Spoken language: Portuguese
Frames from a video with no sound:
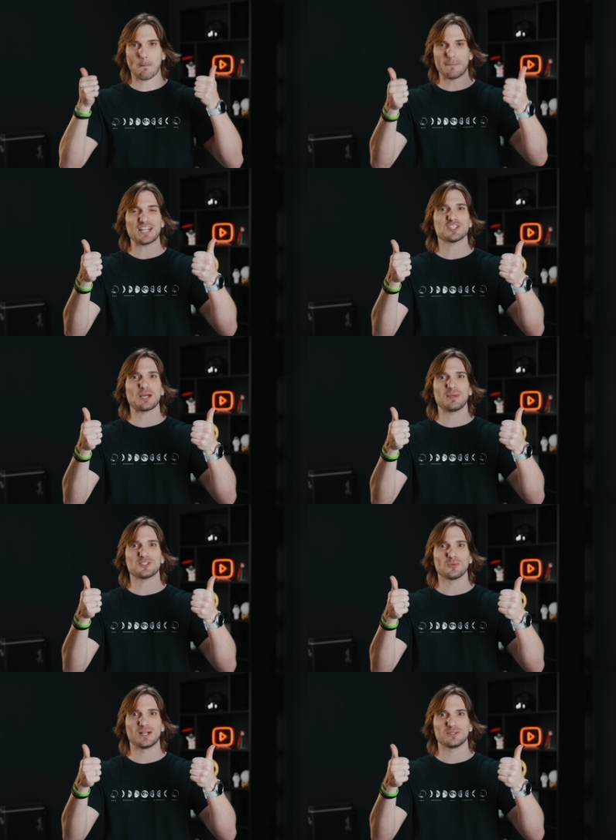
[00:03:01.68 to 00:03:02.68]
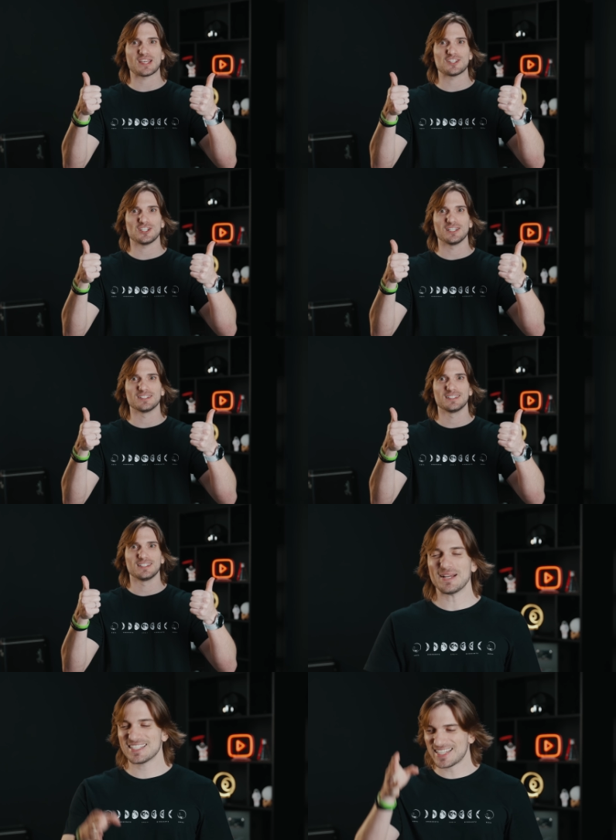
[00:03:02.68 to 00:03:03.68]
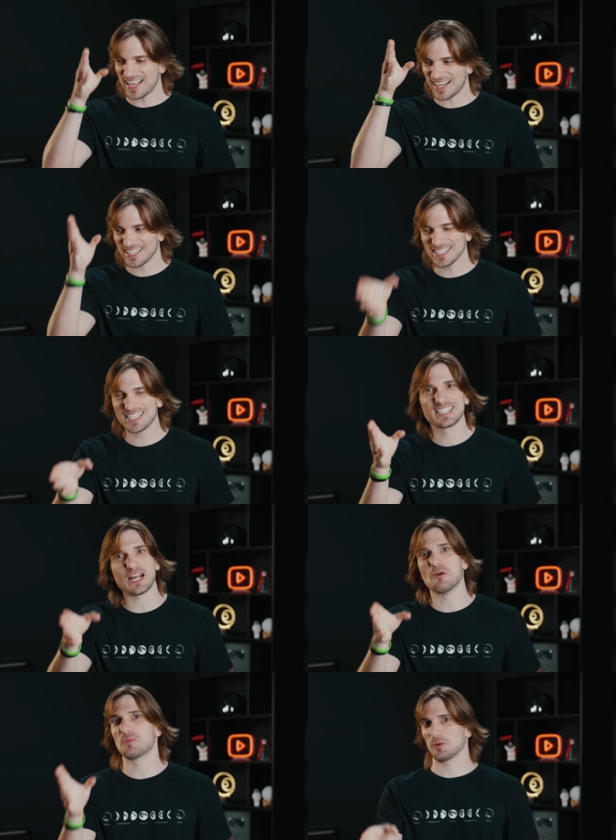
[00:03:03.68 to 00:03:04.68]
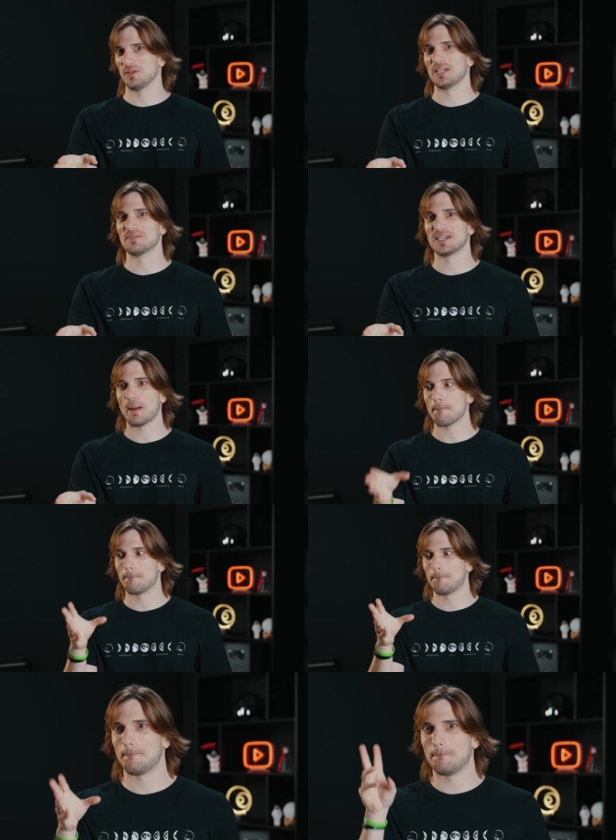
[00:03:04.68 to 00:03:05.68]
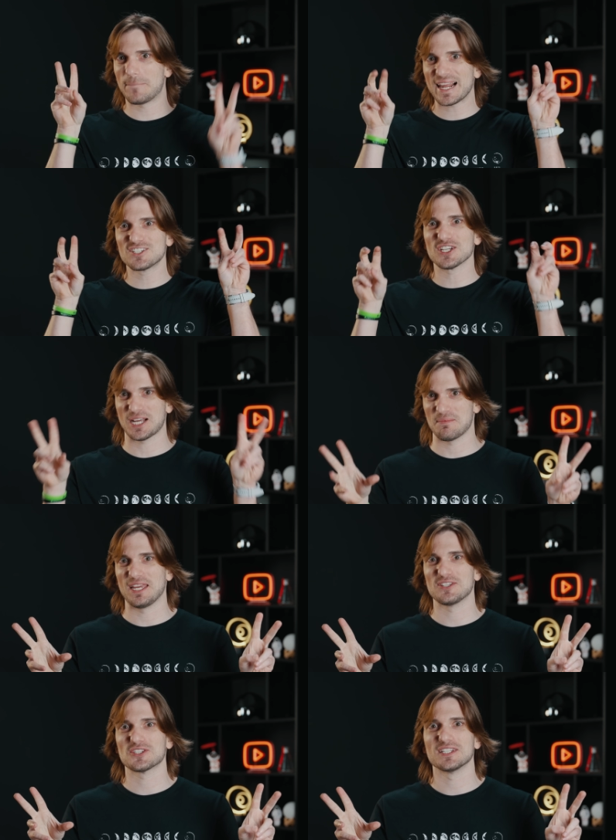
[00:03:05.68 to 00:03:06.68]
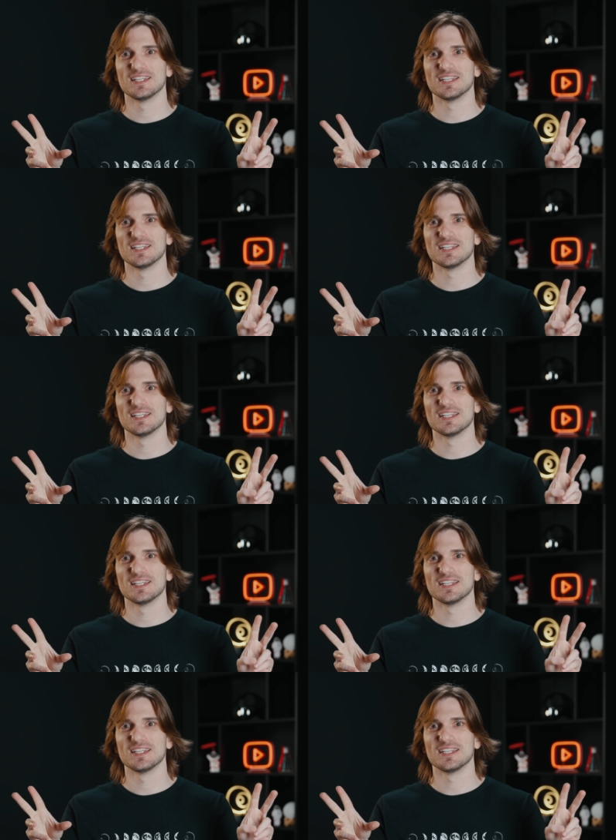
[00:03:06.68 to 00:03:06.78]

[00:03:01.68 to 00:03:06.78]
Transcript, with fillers: praticamente um ano certinho. Mas é aí que tá o problema praticamente.